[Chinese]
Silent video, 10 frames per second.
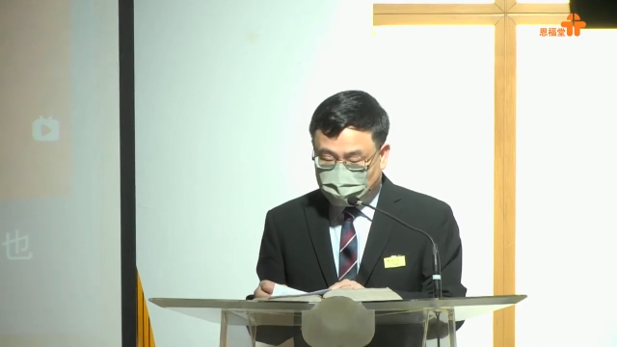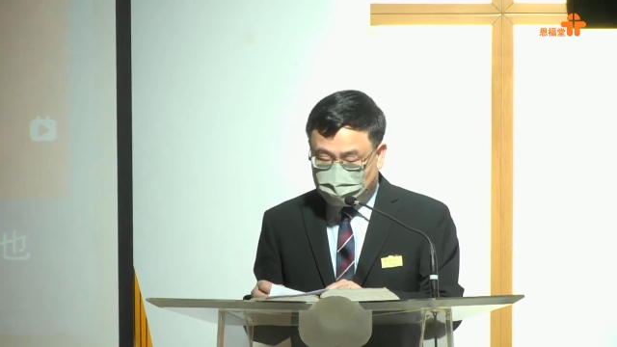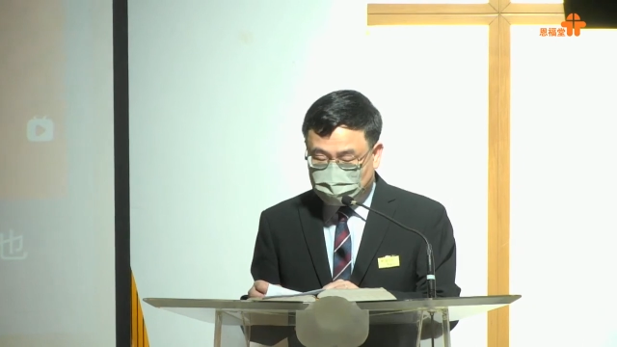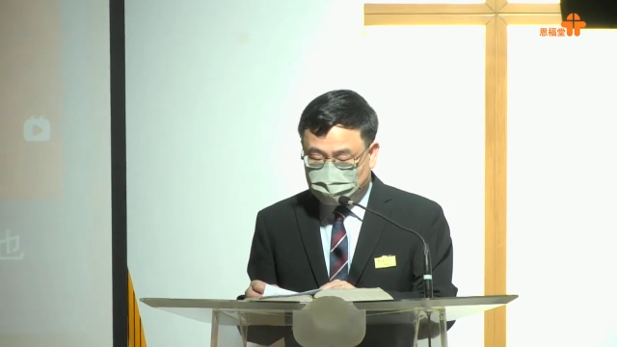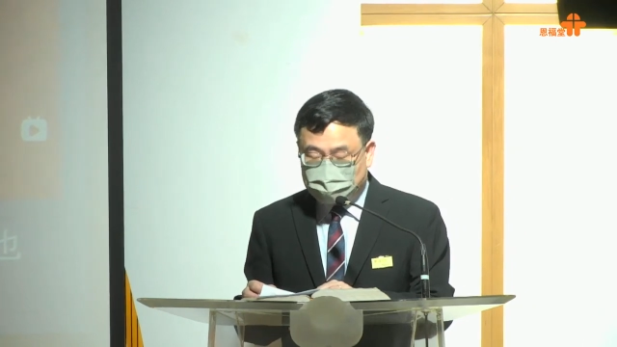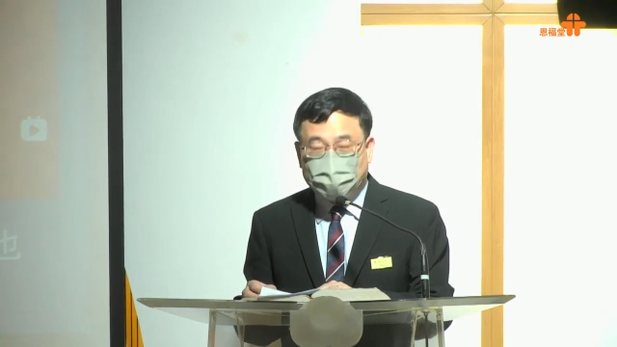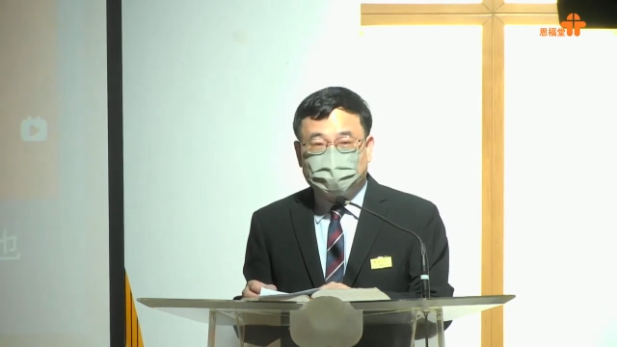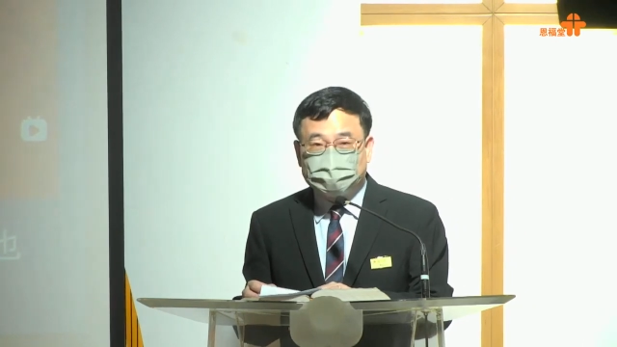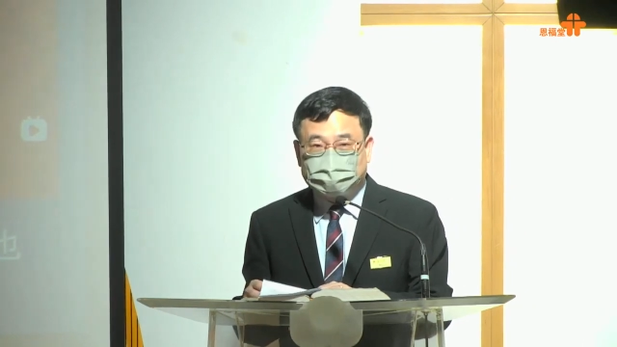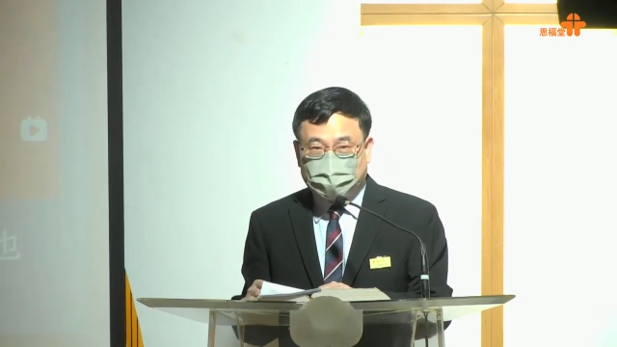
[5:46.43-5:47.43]
文不太
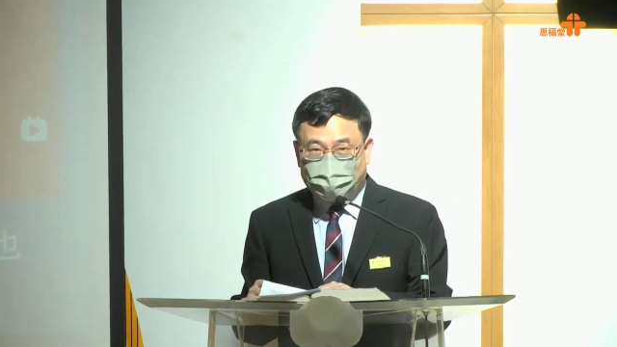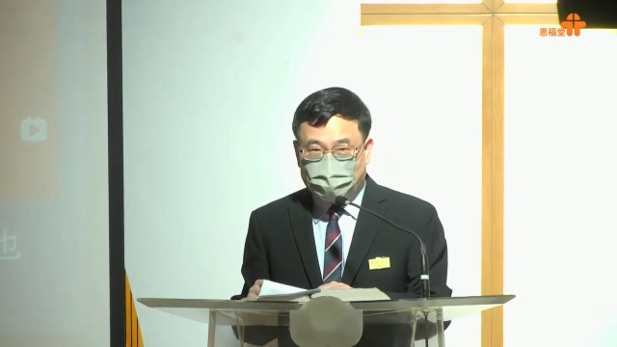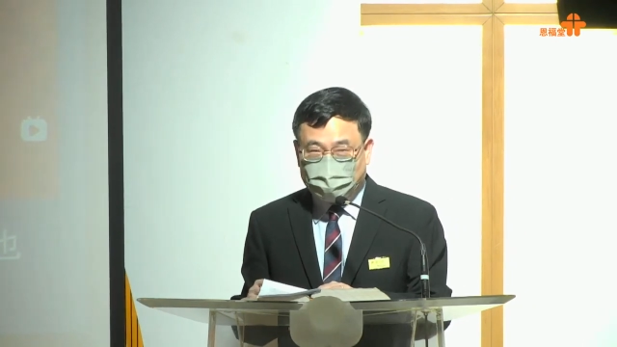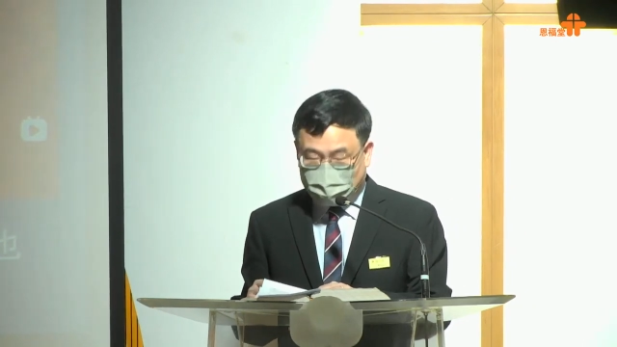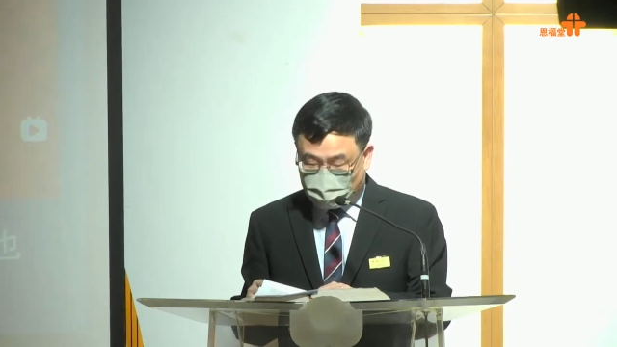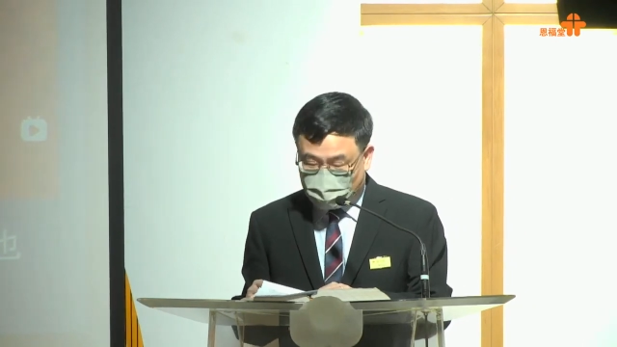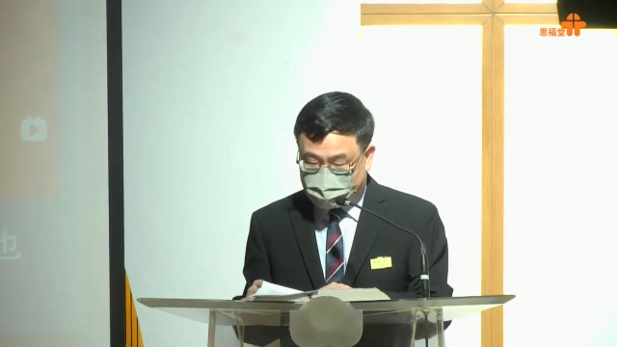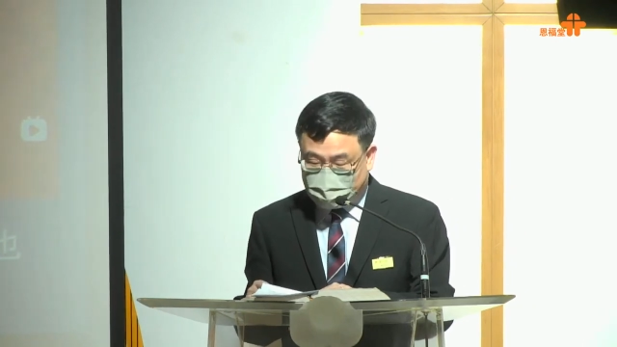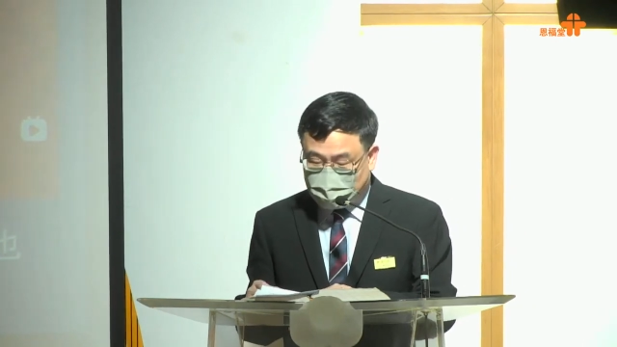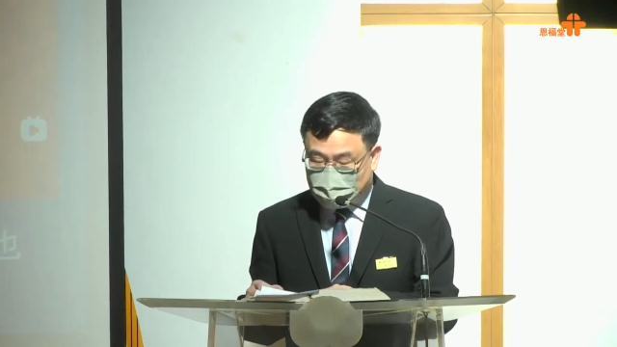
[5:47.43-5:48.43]
容易讲，我也不敢多
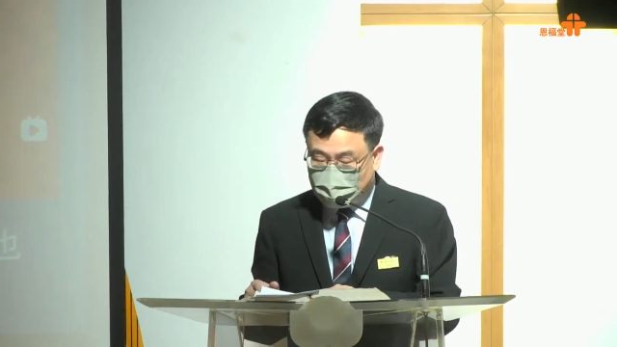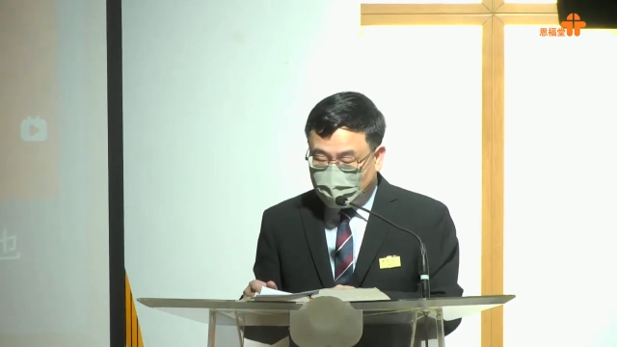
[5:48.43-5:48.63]
讲啊。